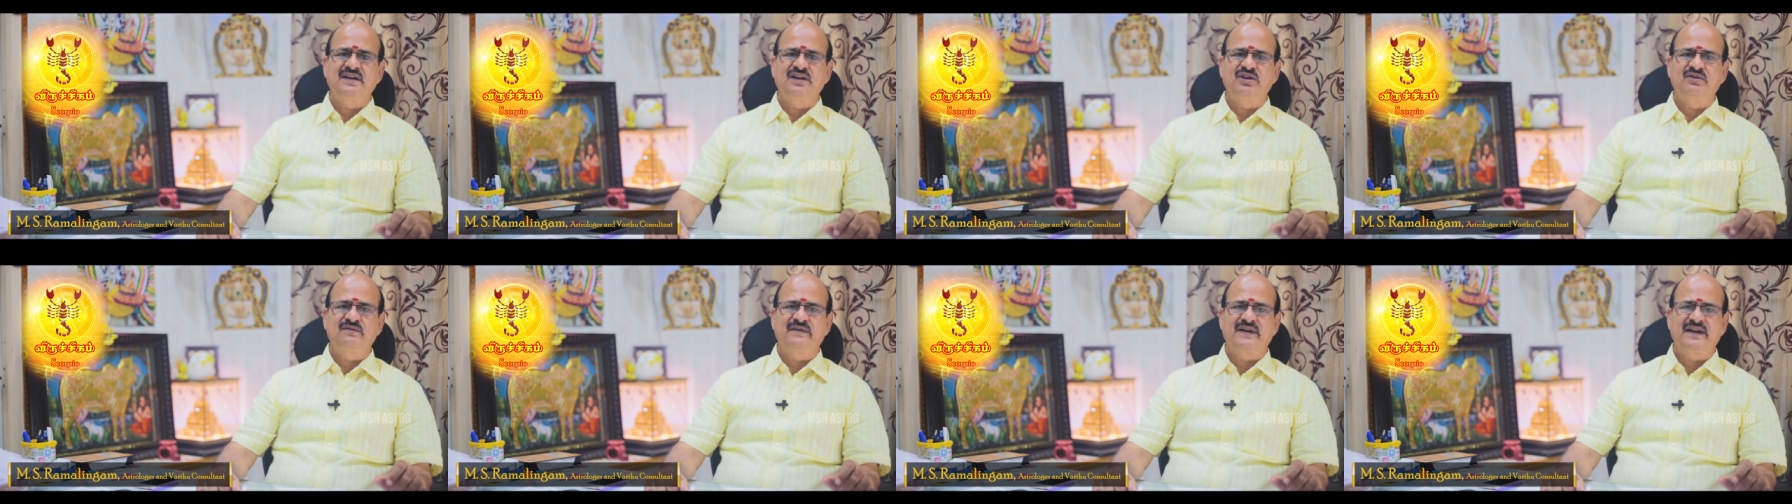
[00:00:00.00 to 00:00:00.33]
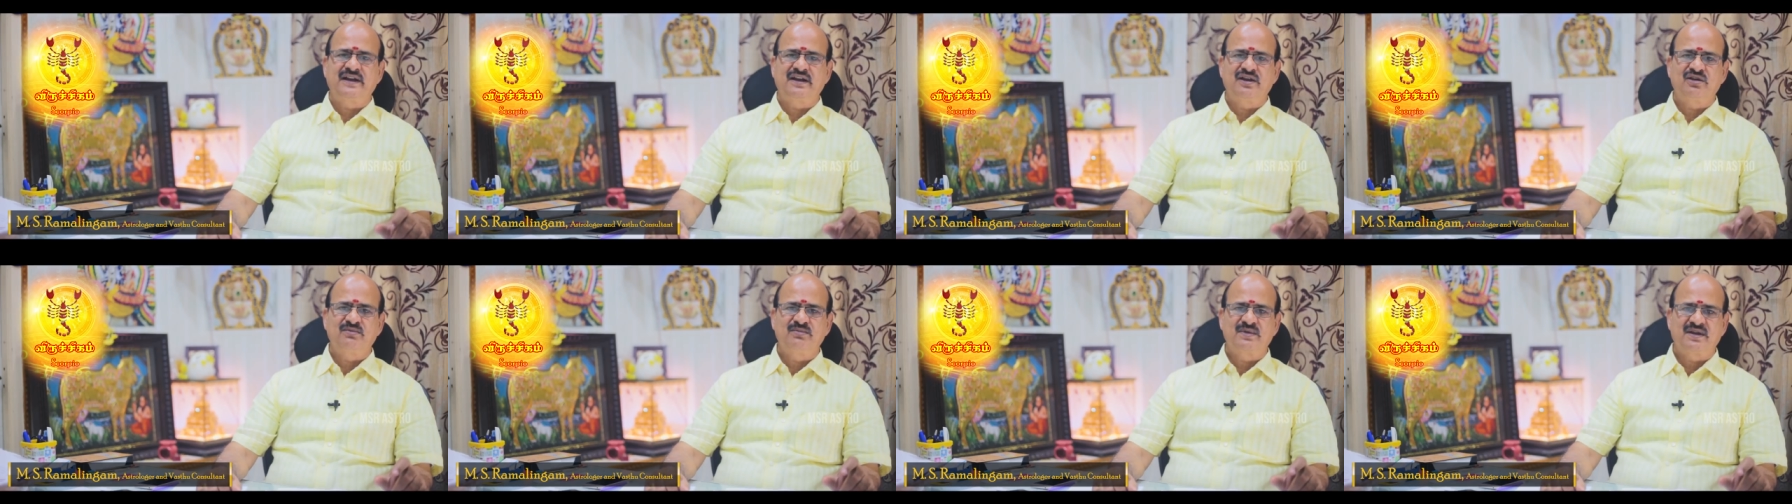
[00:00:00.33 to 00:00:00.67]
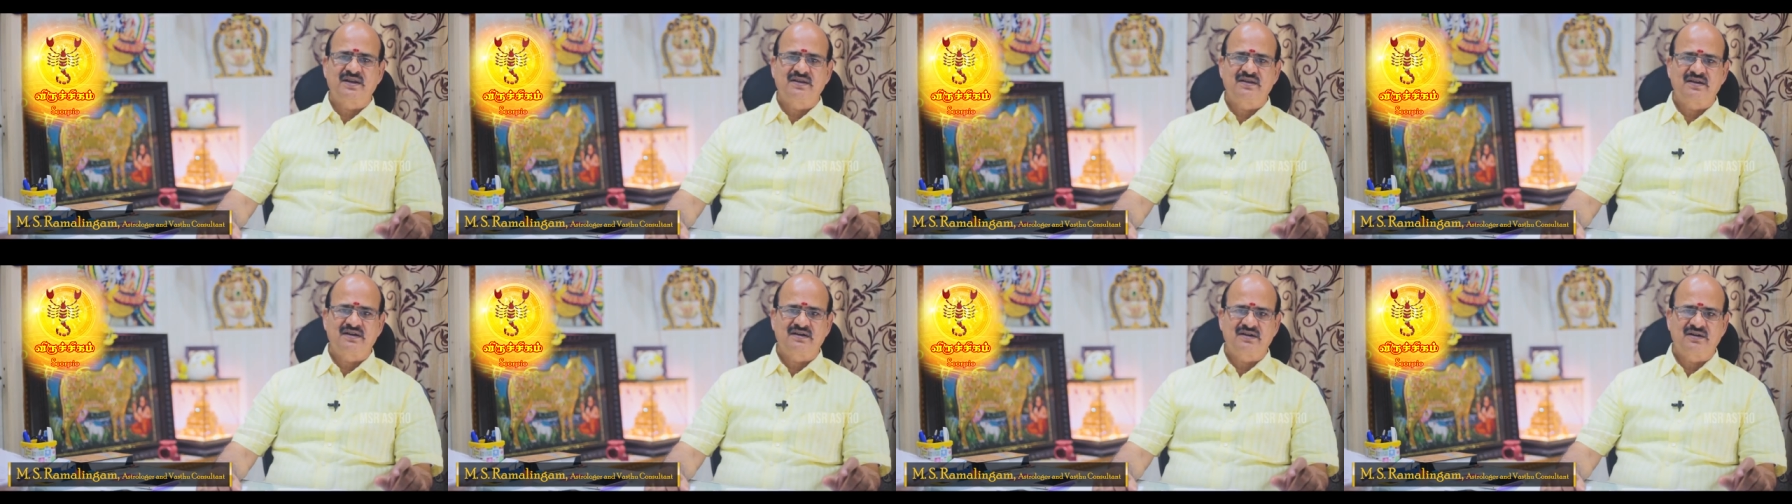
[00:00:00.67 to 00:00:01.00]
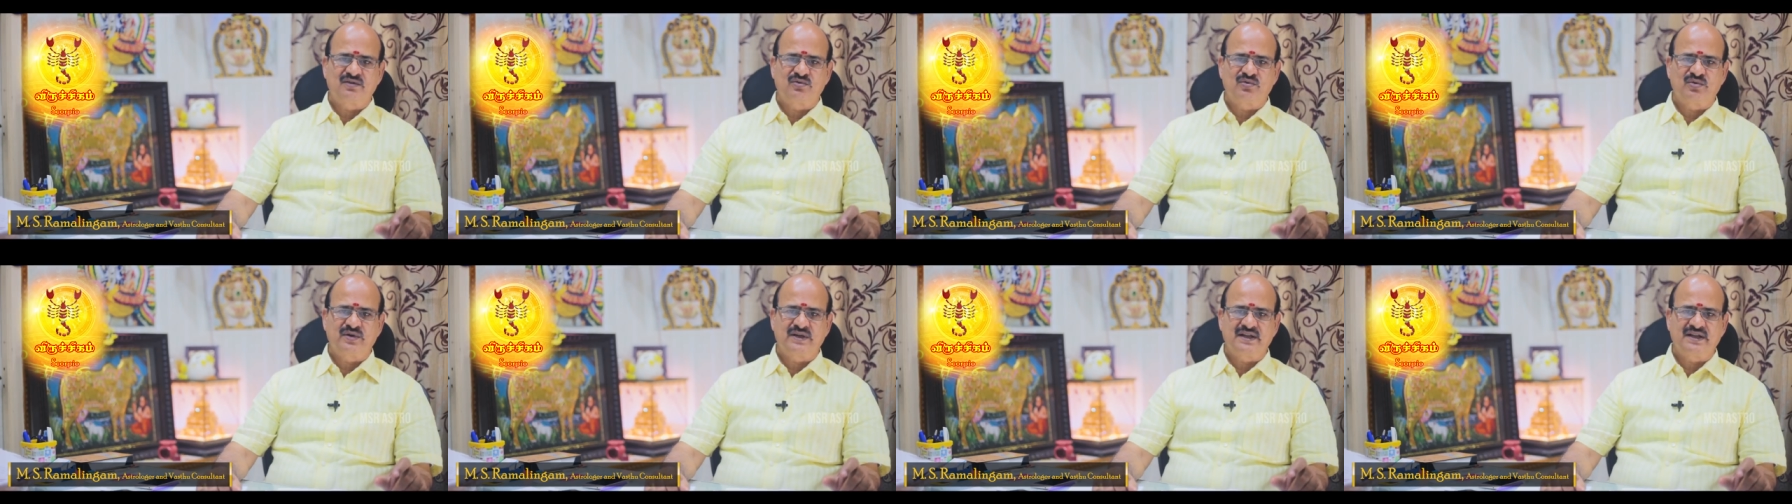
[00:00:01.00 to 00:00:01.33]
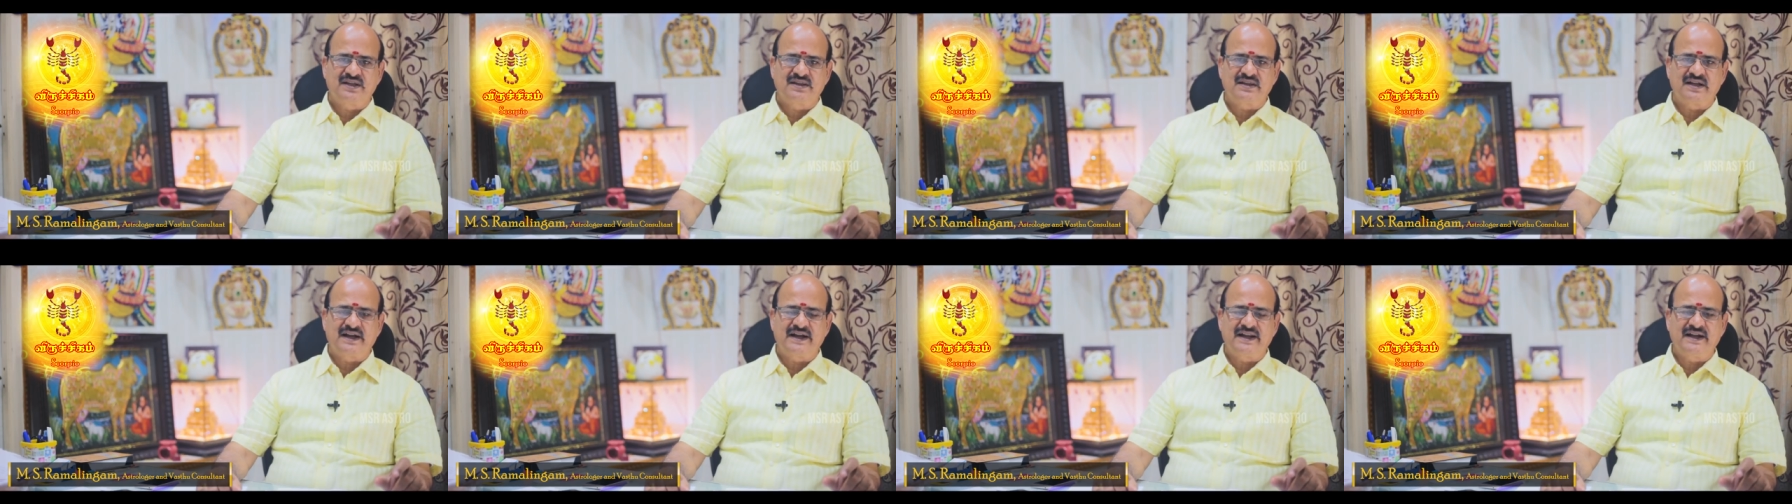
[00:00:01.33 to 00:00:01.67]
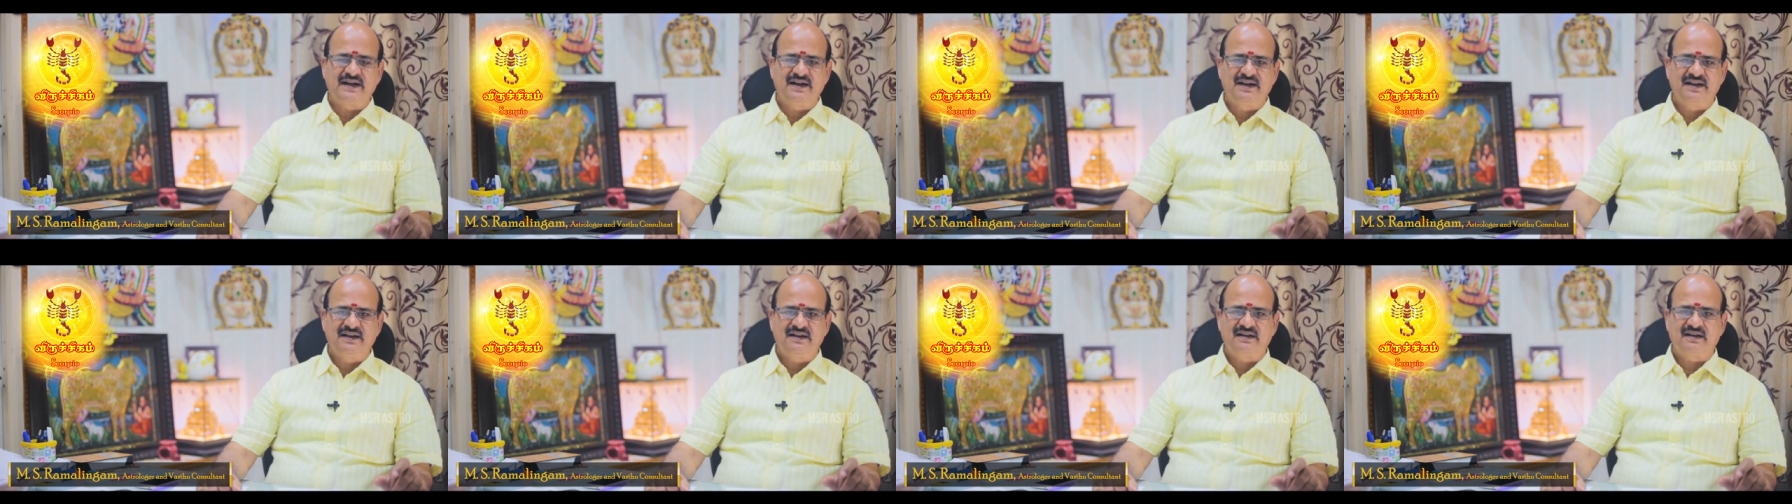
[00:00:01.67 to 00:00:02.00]
இதுவரைக்கும் இருந்திருக்கக்கூடிய
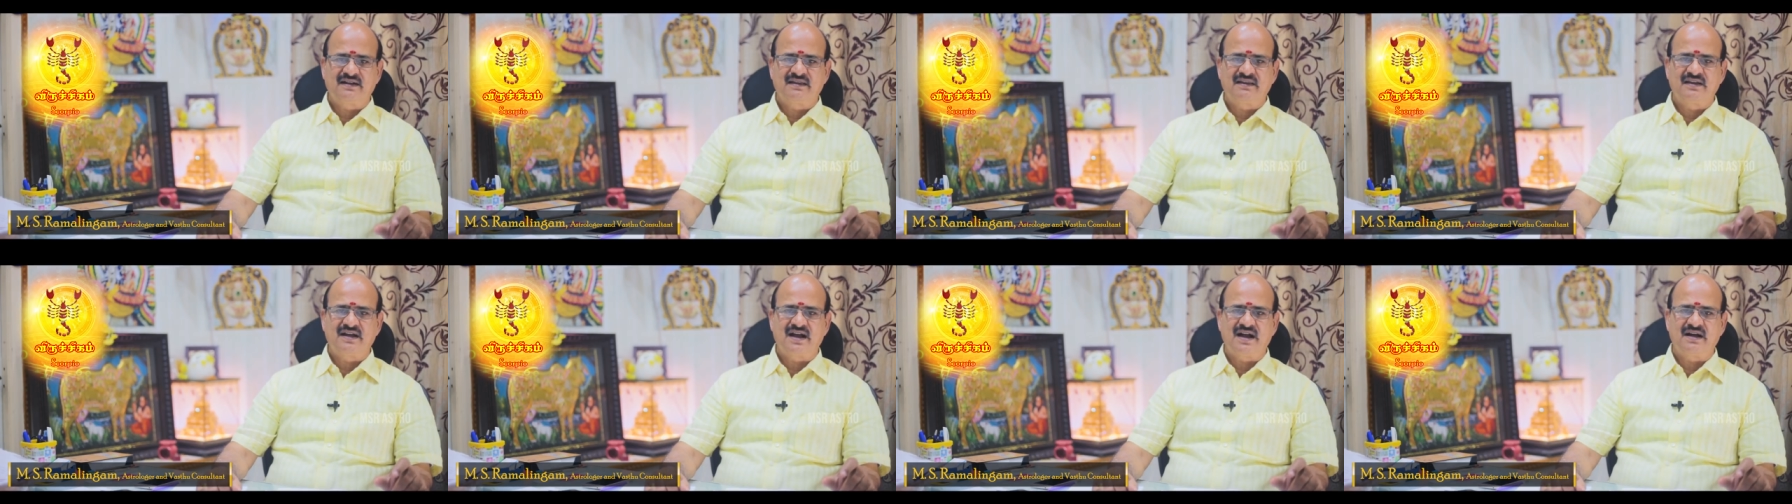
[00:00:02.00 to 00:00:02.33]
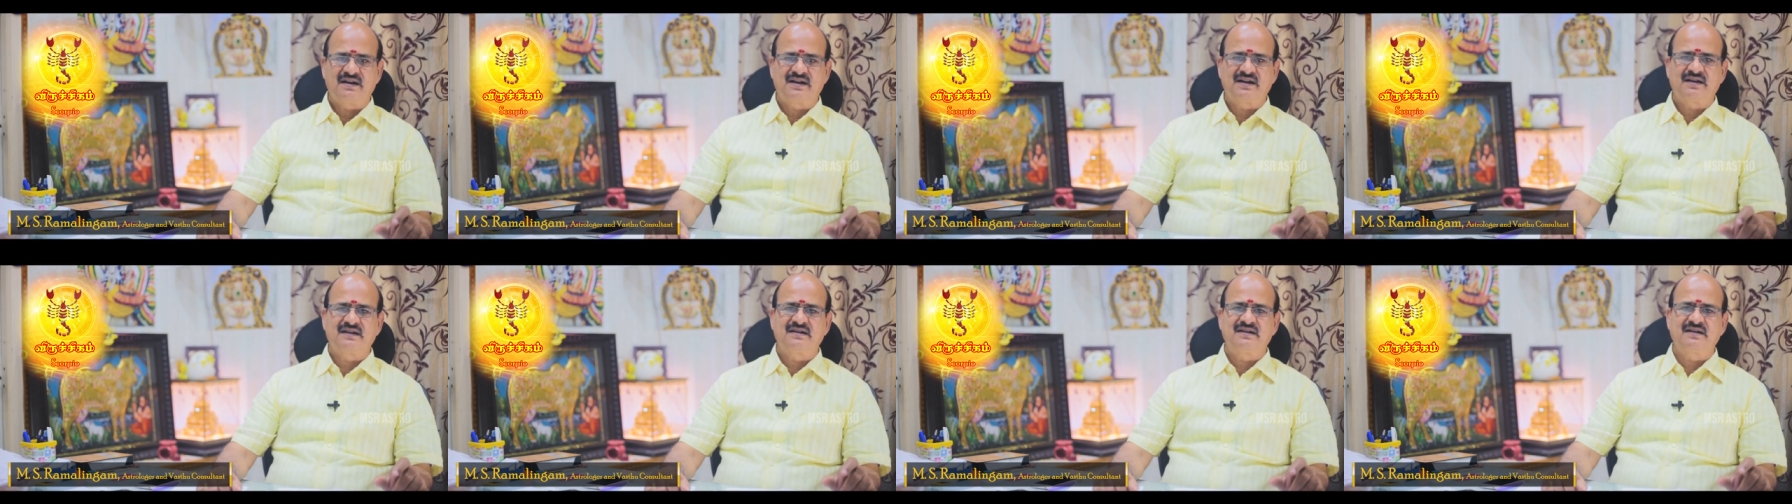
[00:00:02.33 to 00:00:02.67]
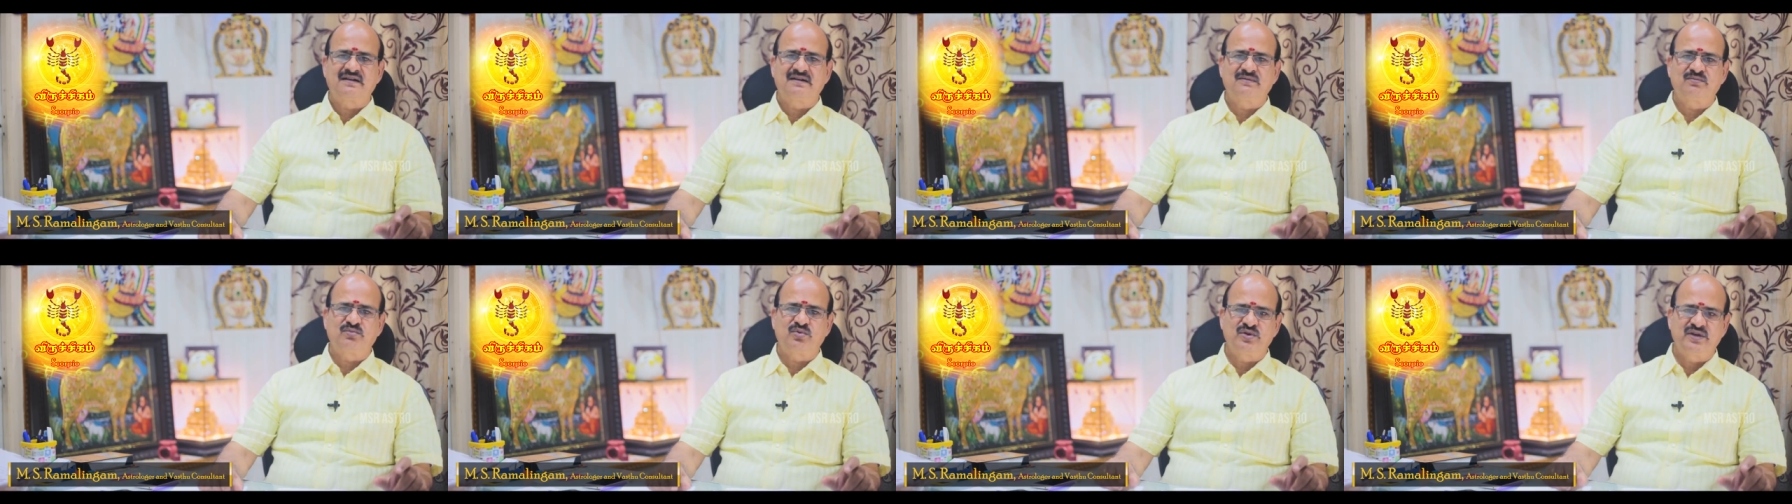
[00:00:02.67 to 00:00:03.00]
தடைகளிலிருந்து அகன்று